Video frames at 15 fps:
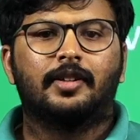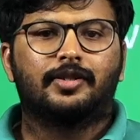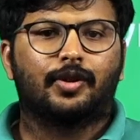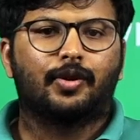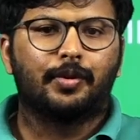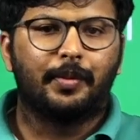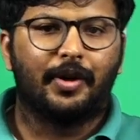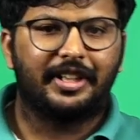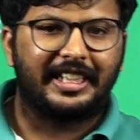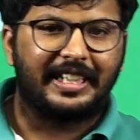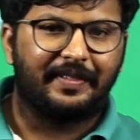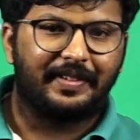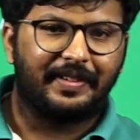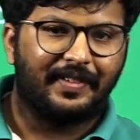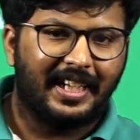ஸோ குட் மார்னிங்
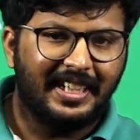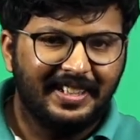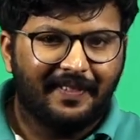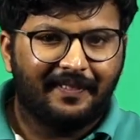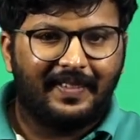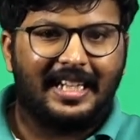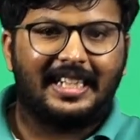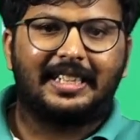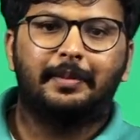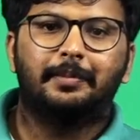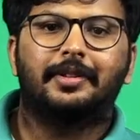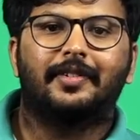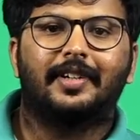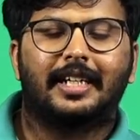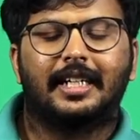எவ்ரி ஒன் வெல்கம்
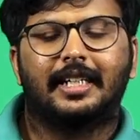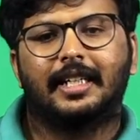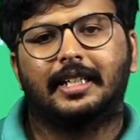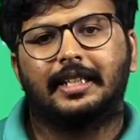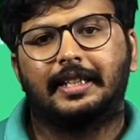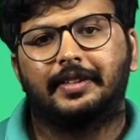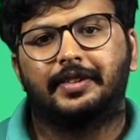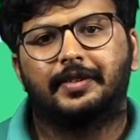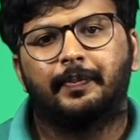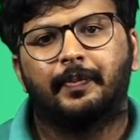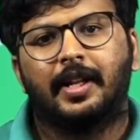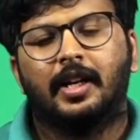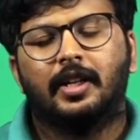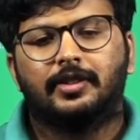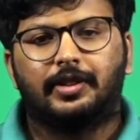டு வராண்டா ரேஸ்
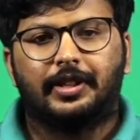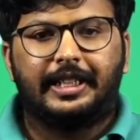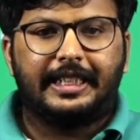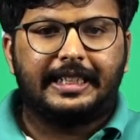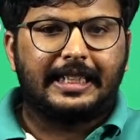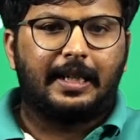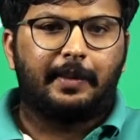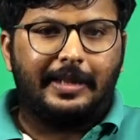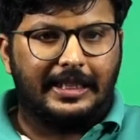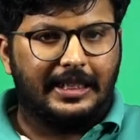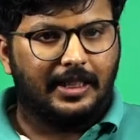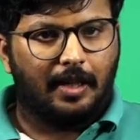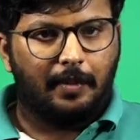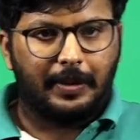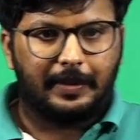ஸோ இன்றைக்கி நம்ம என்ன
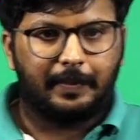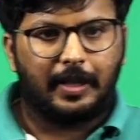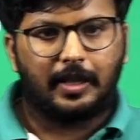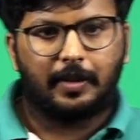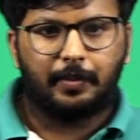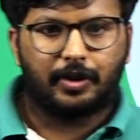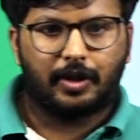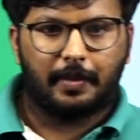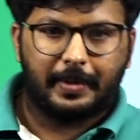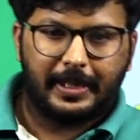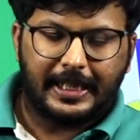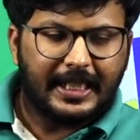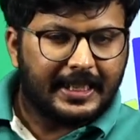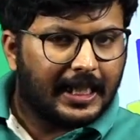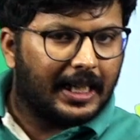டாபிக் பார்க்க போகிறோம்
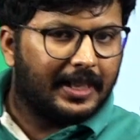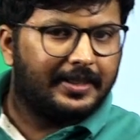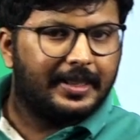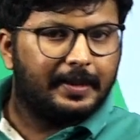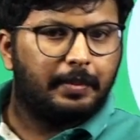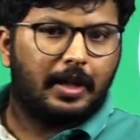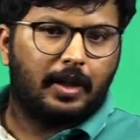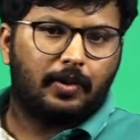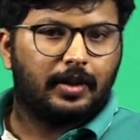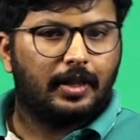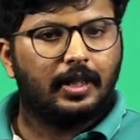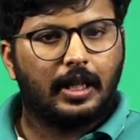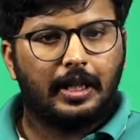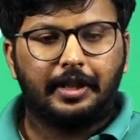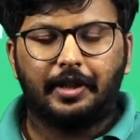அப்படின்னா அந்த அல்ஜிப்ராவோட
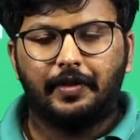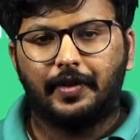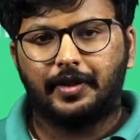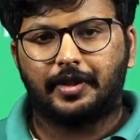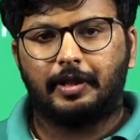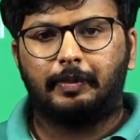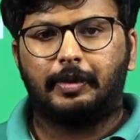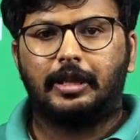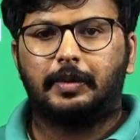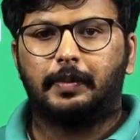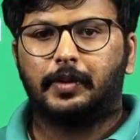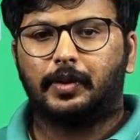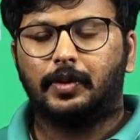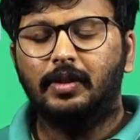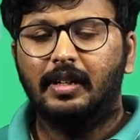கண்டினியூஷன் பார்க்க
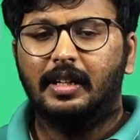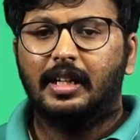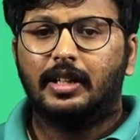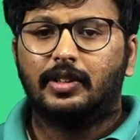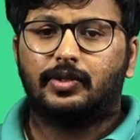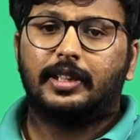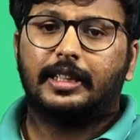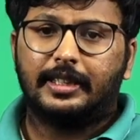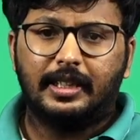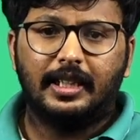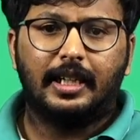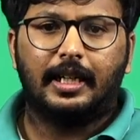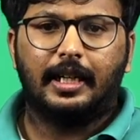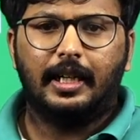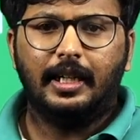போகிறோம் ஸோ
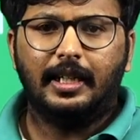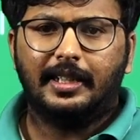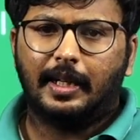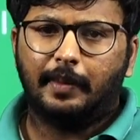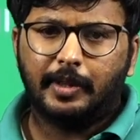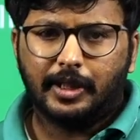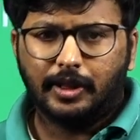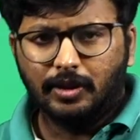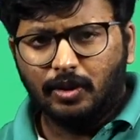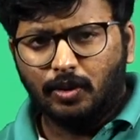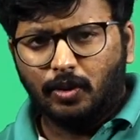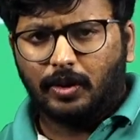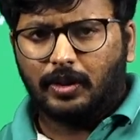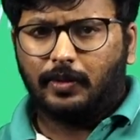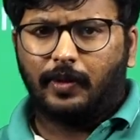இதில் நம்ம
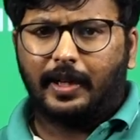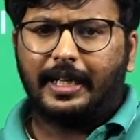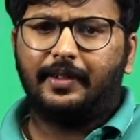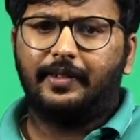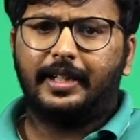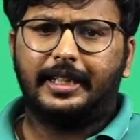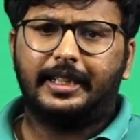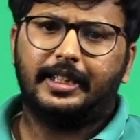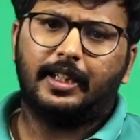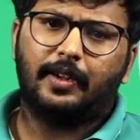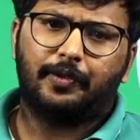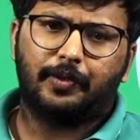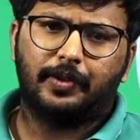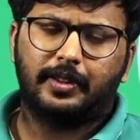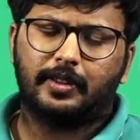இன்னும் ஒரு வைட் வெரைட்டி
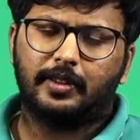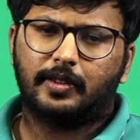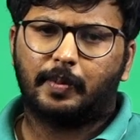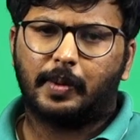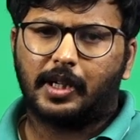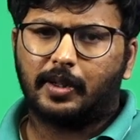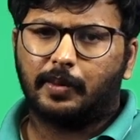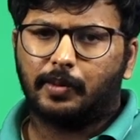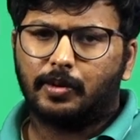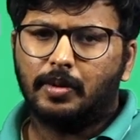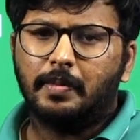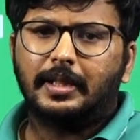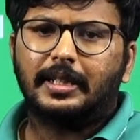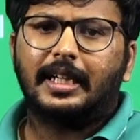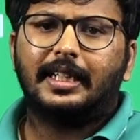ஆஃப் கொஷின்ஸ் பார்க்க
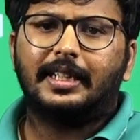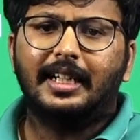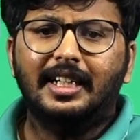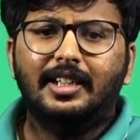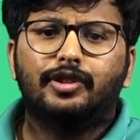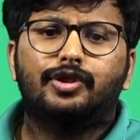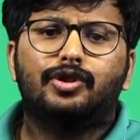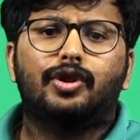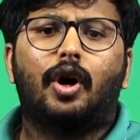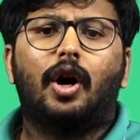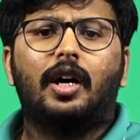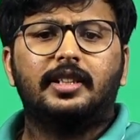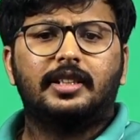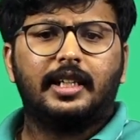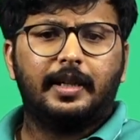போகிறோம் பட் அதை
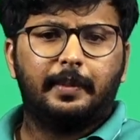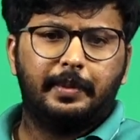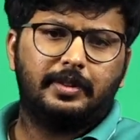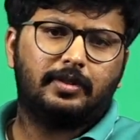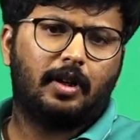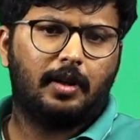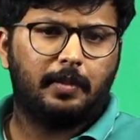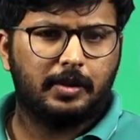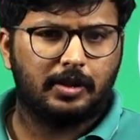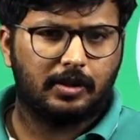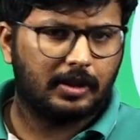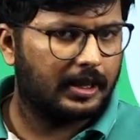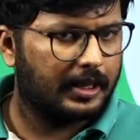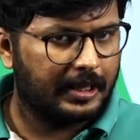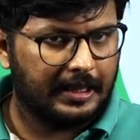ஷார்ட்டாக எப்படி சால்வ்
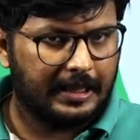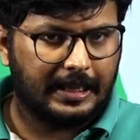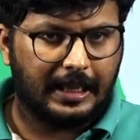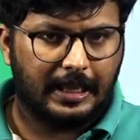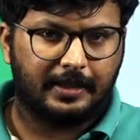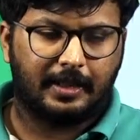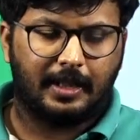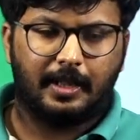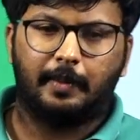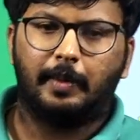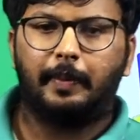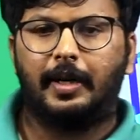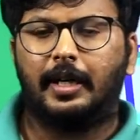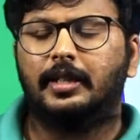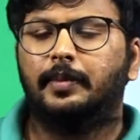பண்ணுன்றது இன்னைக்கு கிளாஸில் நம்ம
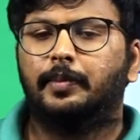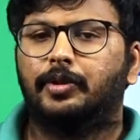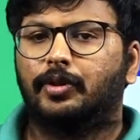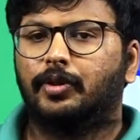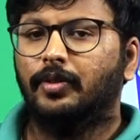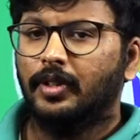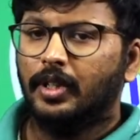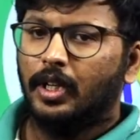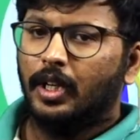பார்க்க போகிறோம்